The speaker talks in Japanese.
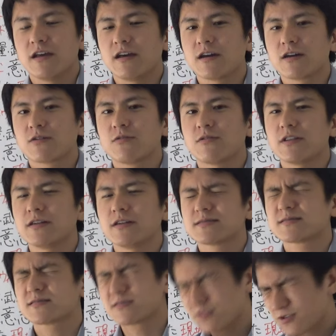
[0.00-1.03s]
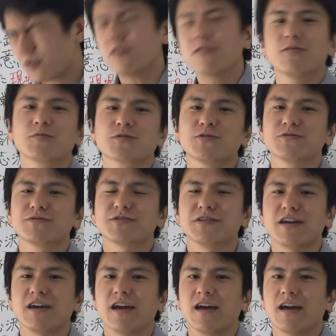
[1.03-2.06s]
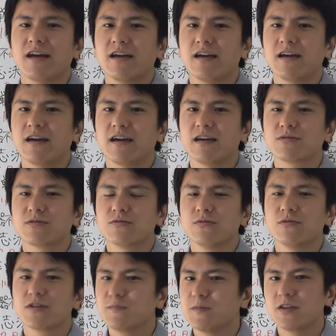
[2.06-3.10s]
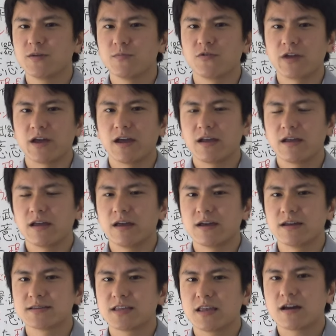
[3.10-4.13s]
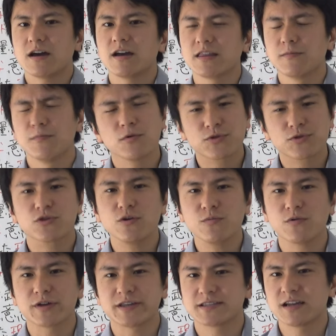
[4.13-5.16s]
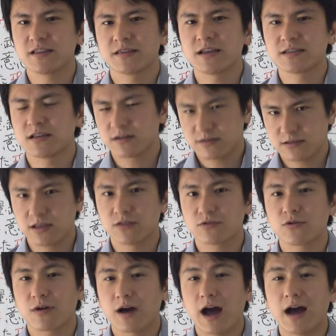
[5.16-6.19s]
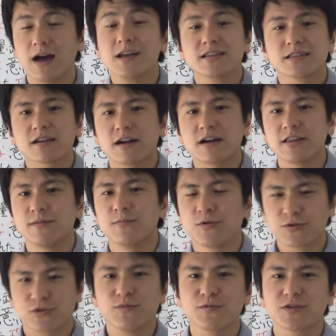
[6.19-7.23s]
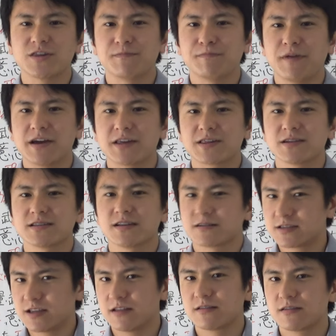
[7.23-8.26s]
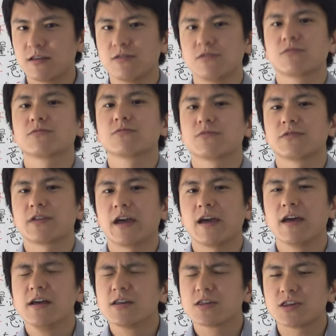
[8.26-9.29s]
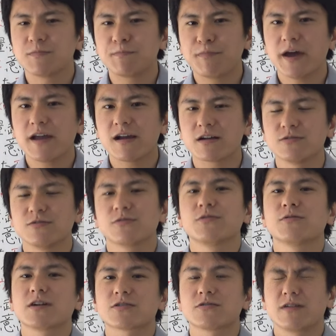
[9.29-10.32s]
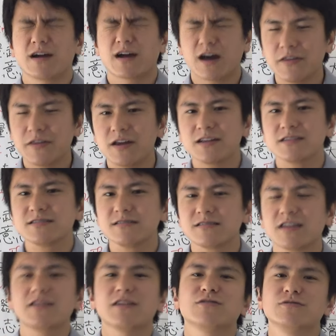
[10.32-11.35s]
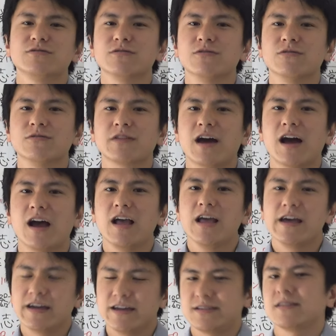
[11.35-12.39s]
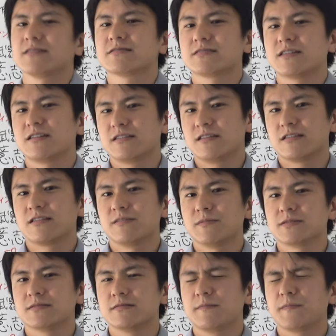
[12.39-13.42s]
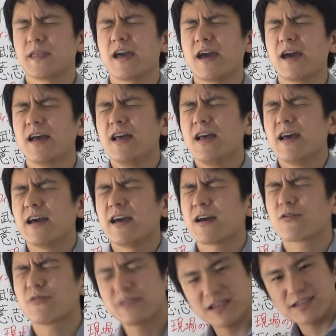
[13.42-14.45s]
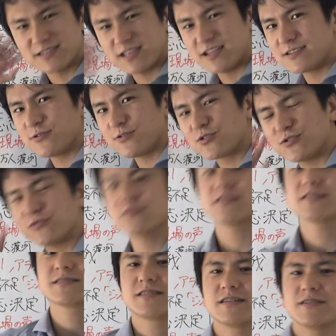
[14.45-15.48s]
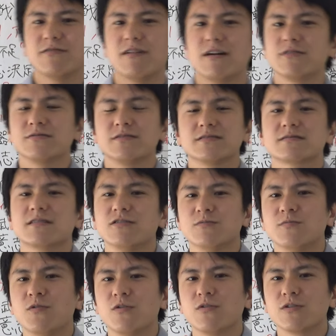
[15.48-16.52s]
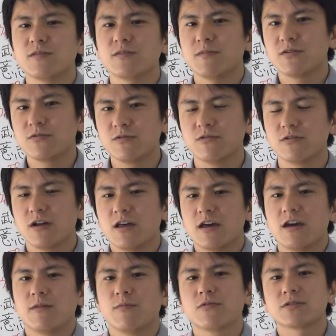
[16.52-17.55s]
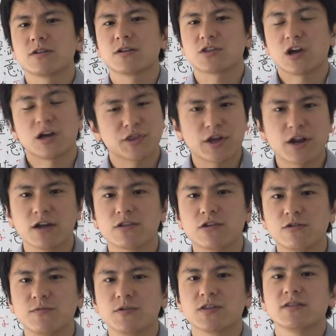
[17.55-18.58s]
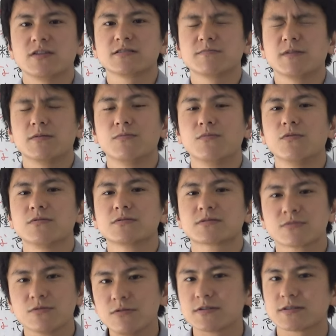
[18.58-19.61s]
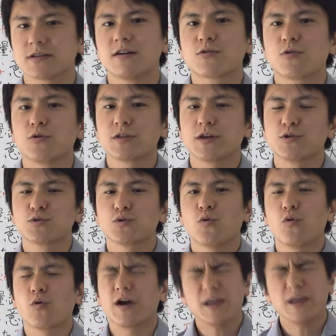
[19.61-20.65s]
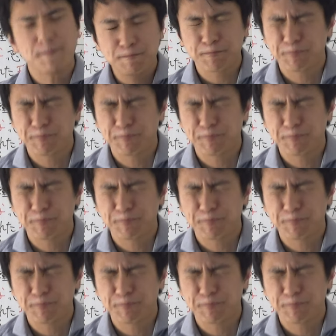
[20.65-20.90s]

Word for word: えー、これね、すっごく面白くてね、えーと、今でもね、えー、世界で最も悲惨な作戦とか、世界で最も失敗した作戦っていうことで、失敗学の教科書には必ず出てくるような、えー、作戦になってます。で、えこれね、戦争中の作戦ではあるんですけども、今の、え僕たち働いてるビジネスマンもすごく参考になる情報がいっ